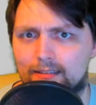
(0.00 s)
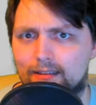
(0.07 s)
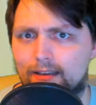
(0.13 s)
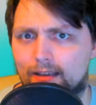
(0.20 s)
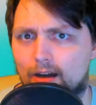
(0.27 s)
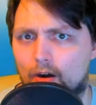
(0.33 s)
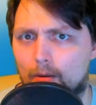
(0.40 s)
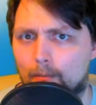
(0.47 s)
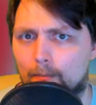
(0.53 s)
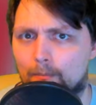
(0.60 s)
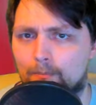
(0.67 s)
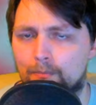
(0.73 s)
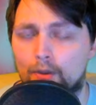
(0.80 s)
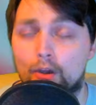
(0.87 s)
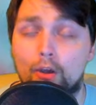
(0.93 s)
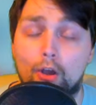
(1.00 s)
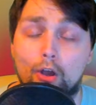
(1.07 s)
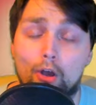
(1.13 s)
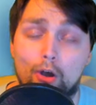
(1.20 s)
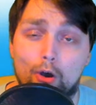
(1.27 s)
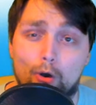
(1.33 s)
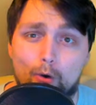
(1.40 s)
in den Raum.
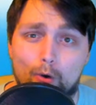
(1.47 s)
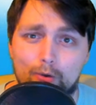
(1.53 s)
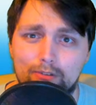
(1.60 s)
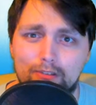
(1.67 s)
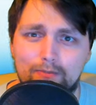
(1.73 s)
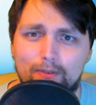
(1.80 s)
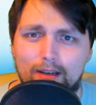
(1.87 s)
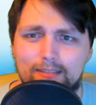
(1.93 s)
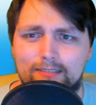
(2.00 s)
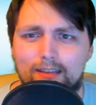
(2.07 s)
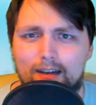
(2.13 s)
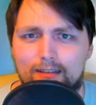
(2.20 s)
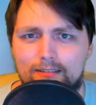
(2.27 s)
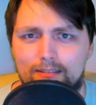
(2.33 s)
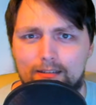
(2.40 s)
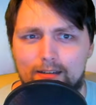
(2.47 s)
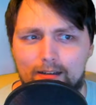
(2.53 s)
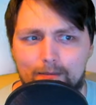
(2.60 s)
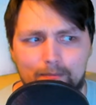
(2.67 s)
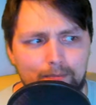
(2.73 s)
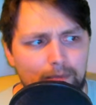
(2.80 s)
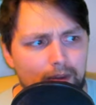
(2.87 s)
Und zwar sagt er,
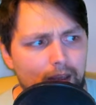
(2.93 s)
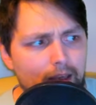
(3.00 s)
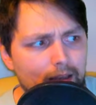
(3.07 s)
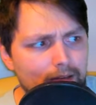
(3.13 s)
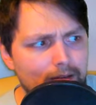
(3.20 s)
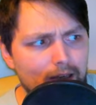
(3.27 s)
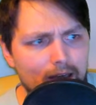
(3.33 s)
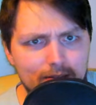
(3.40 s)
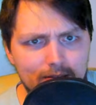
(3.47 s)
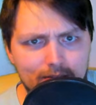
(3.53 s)
hey da,